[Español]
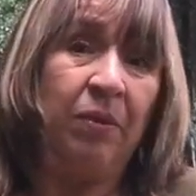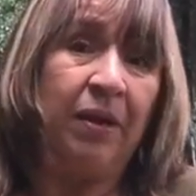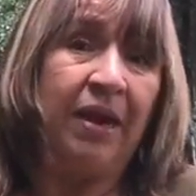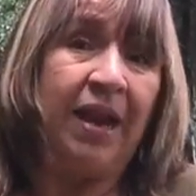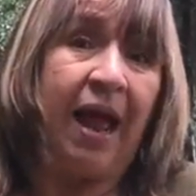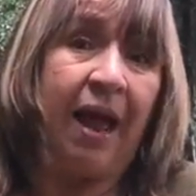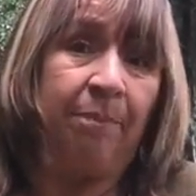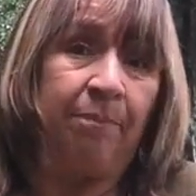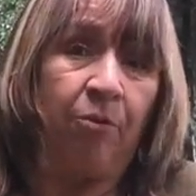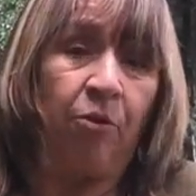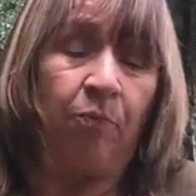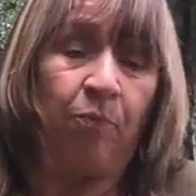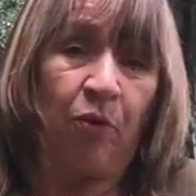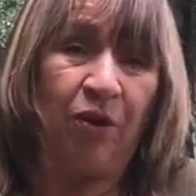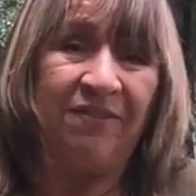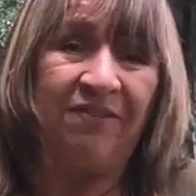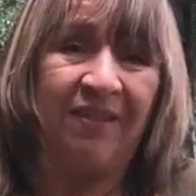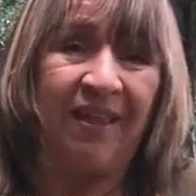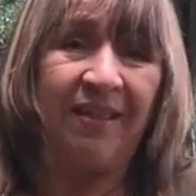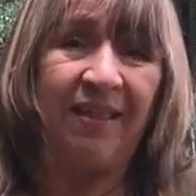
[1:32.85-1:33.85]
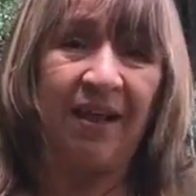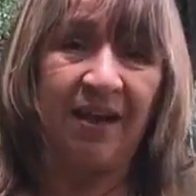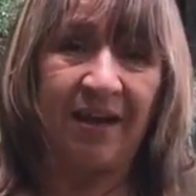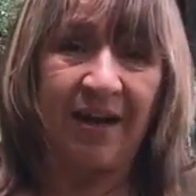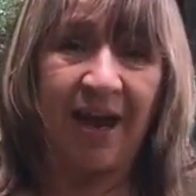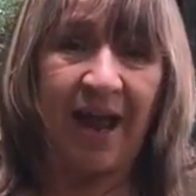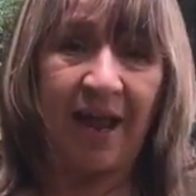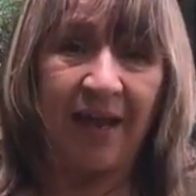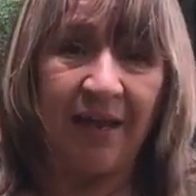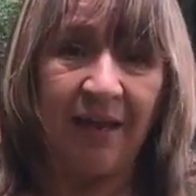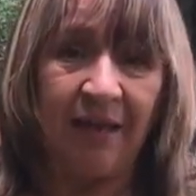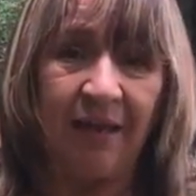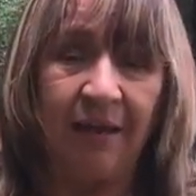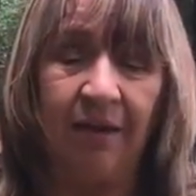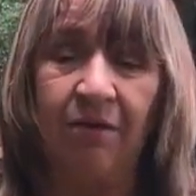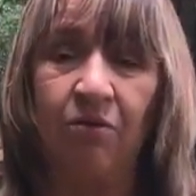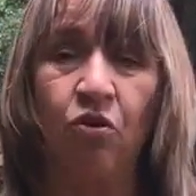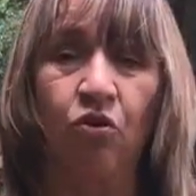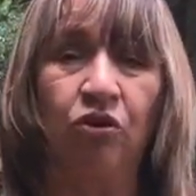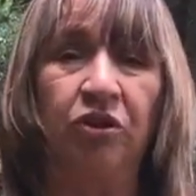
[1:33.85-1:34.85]
la propuesta de Ray
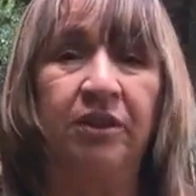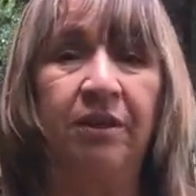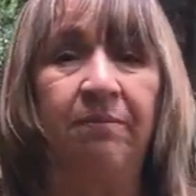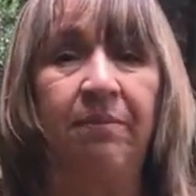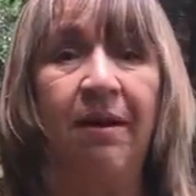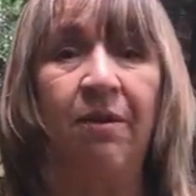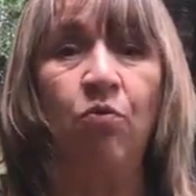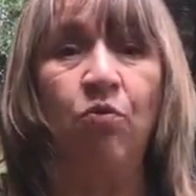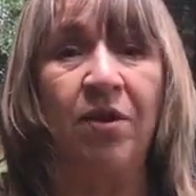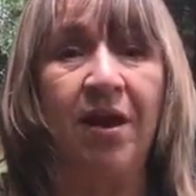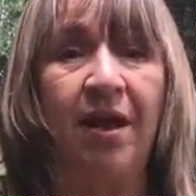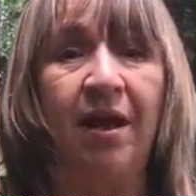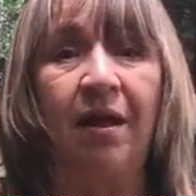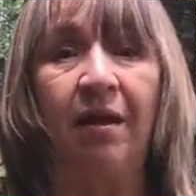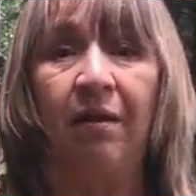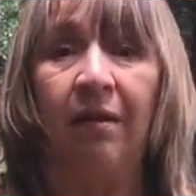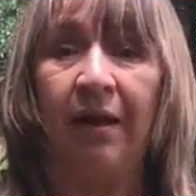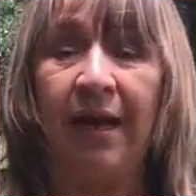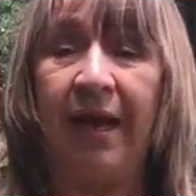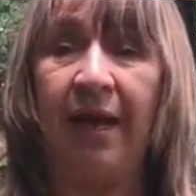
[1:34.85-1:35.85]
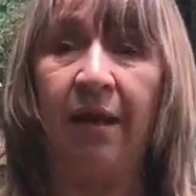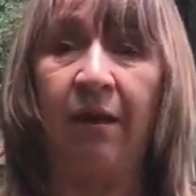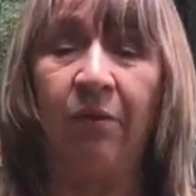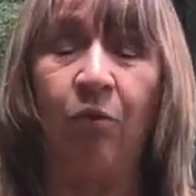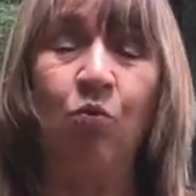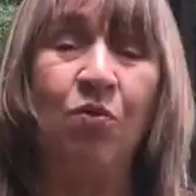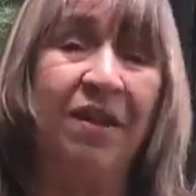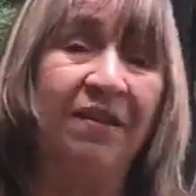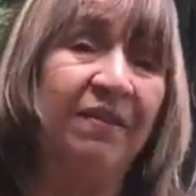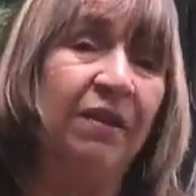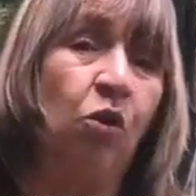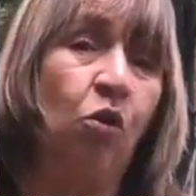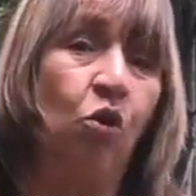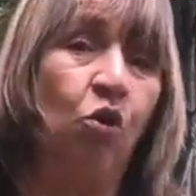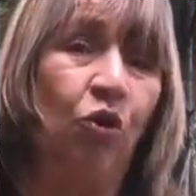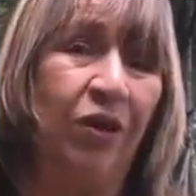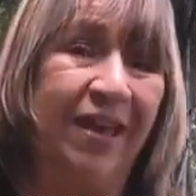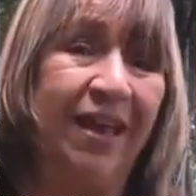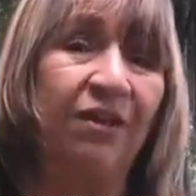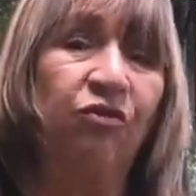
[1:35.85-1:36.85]
nos lleva a una, una,
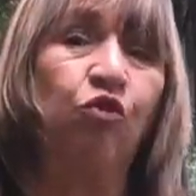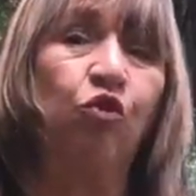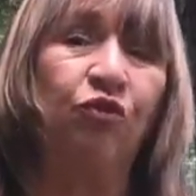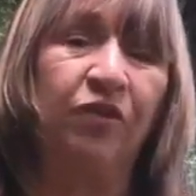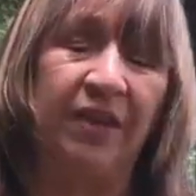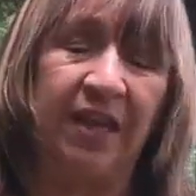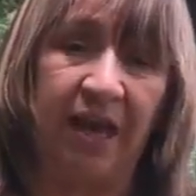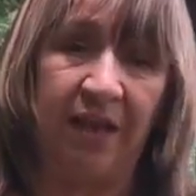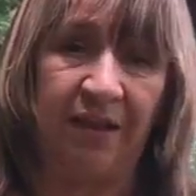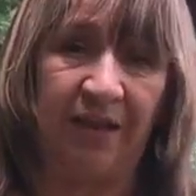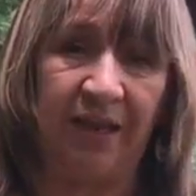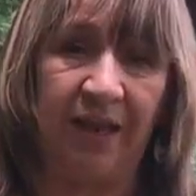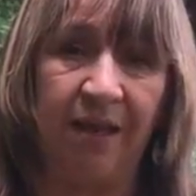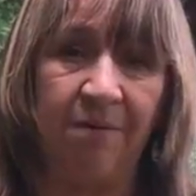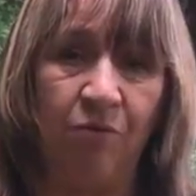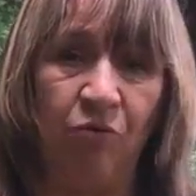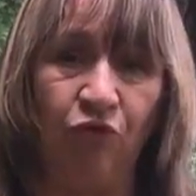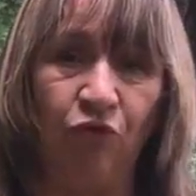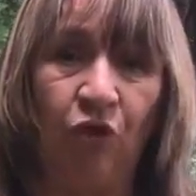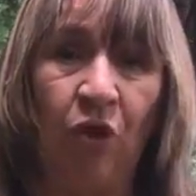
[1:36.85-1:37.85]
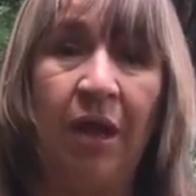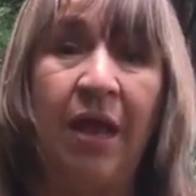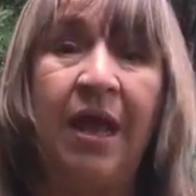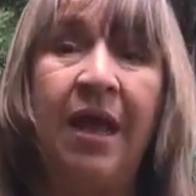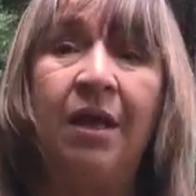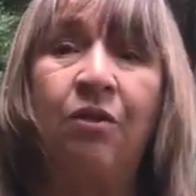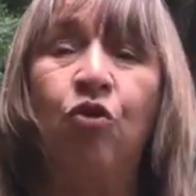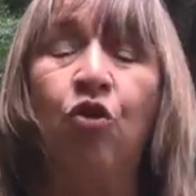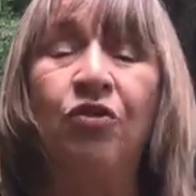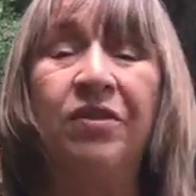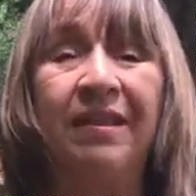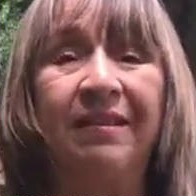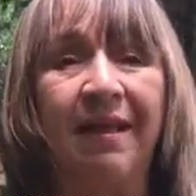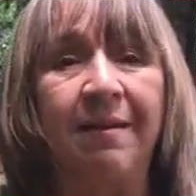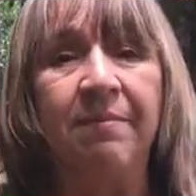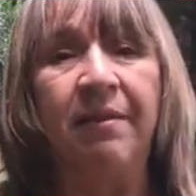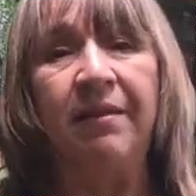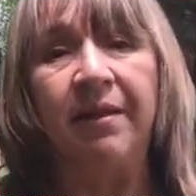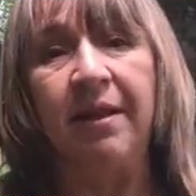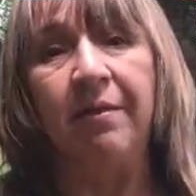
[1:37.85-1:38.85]
psicología social, digamos, donde
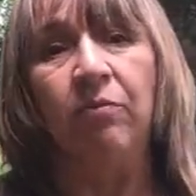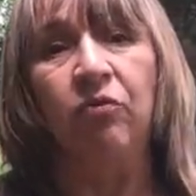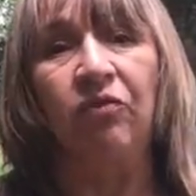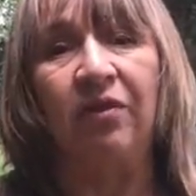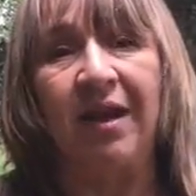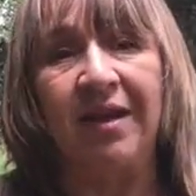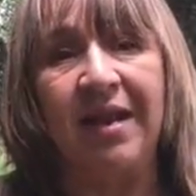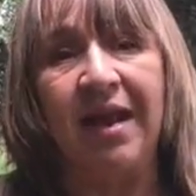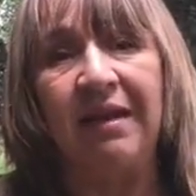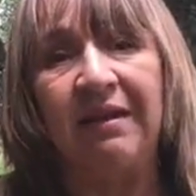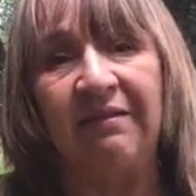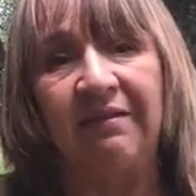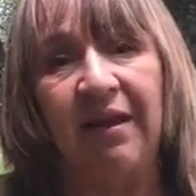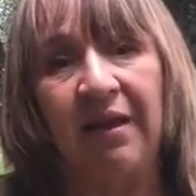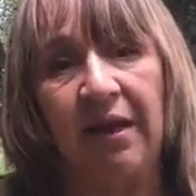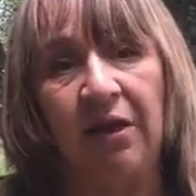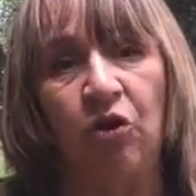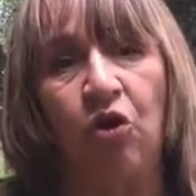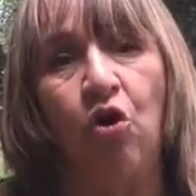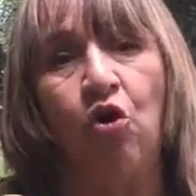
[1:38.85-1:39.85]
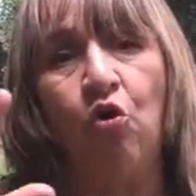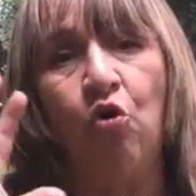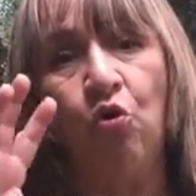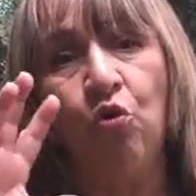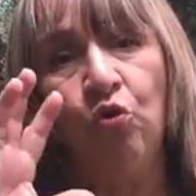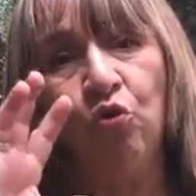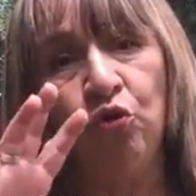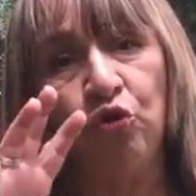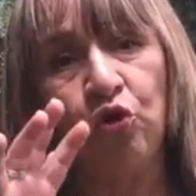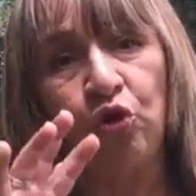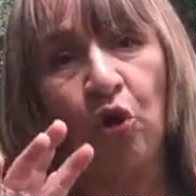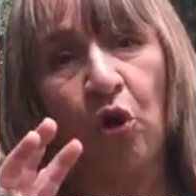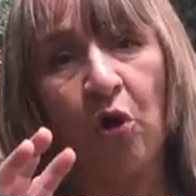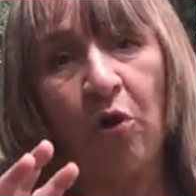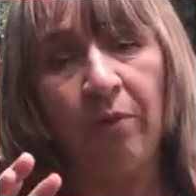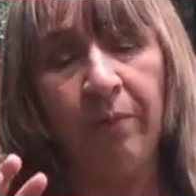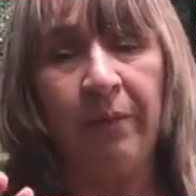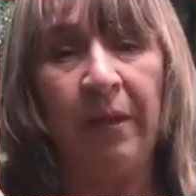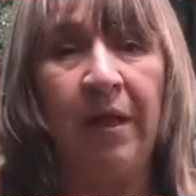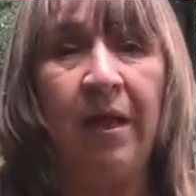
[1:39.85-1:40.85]
también tenemos que analizar el
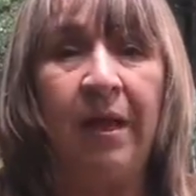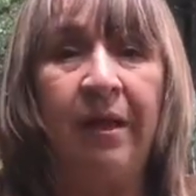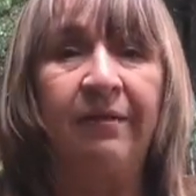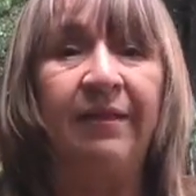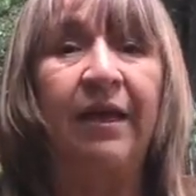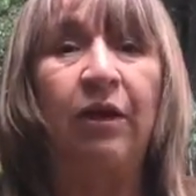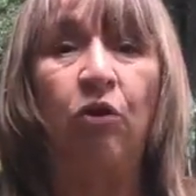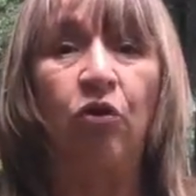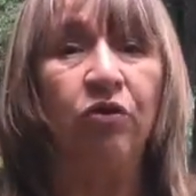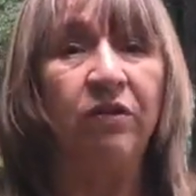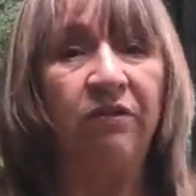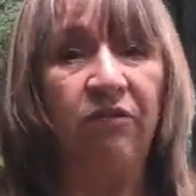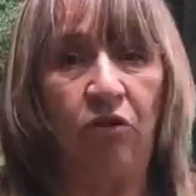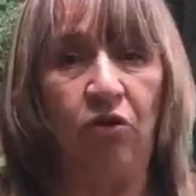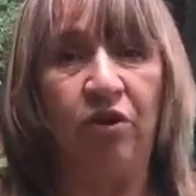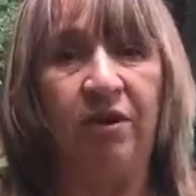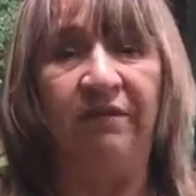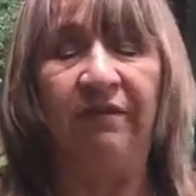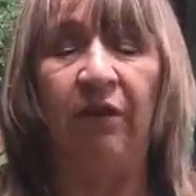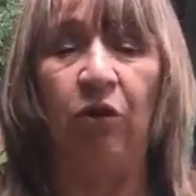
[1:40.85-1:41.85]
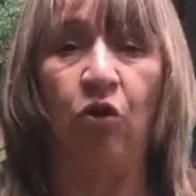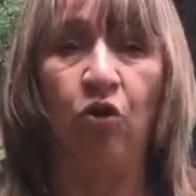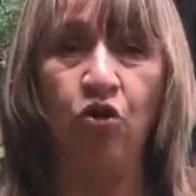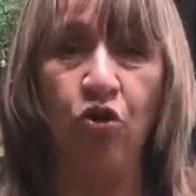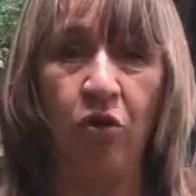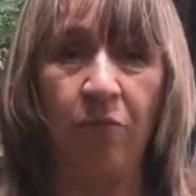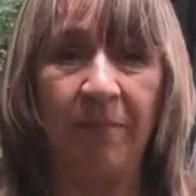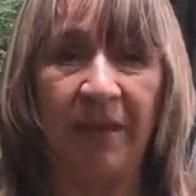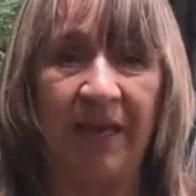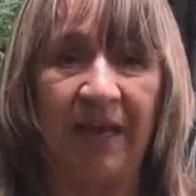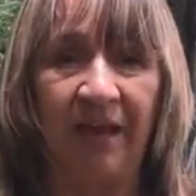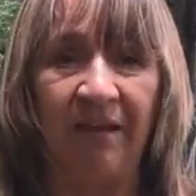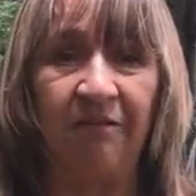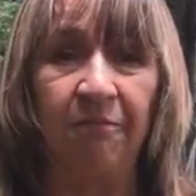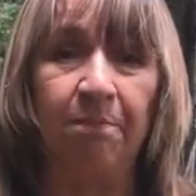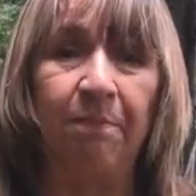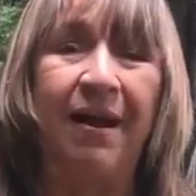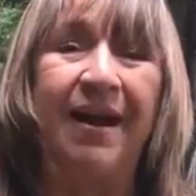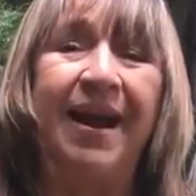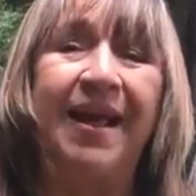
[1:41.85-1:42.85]
conjunto de condiciones
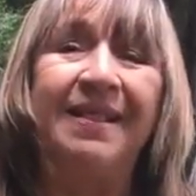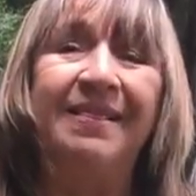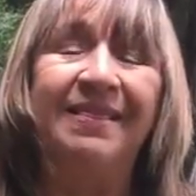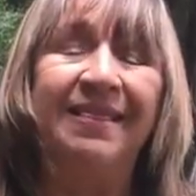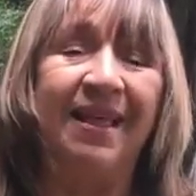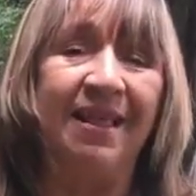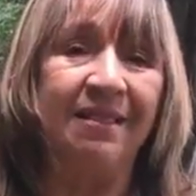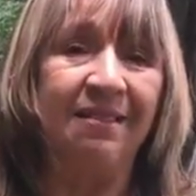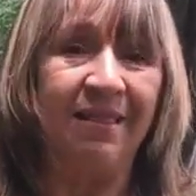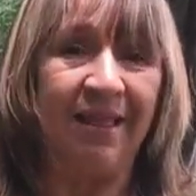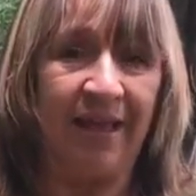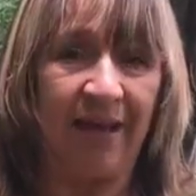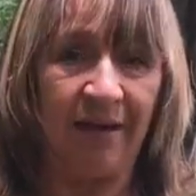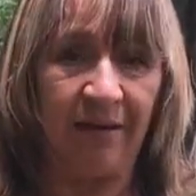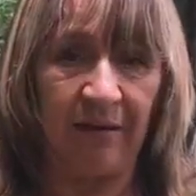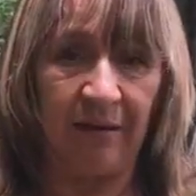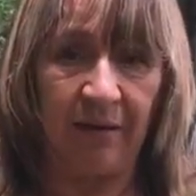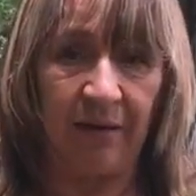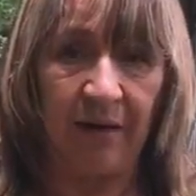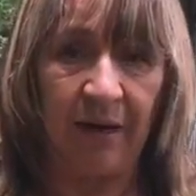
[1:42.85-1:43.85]
económicas para entender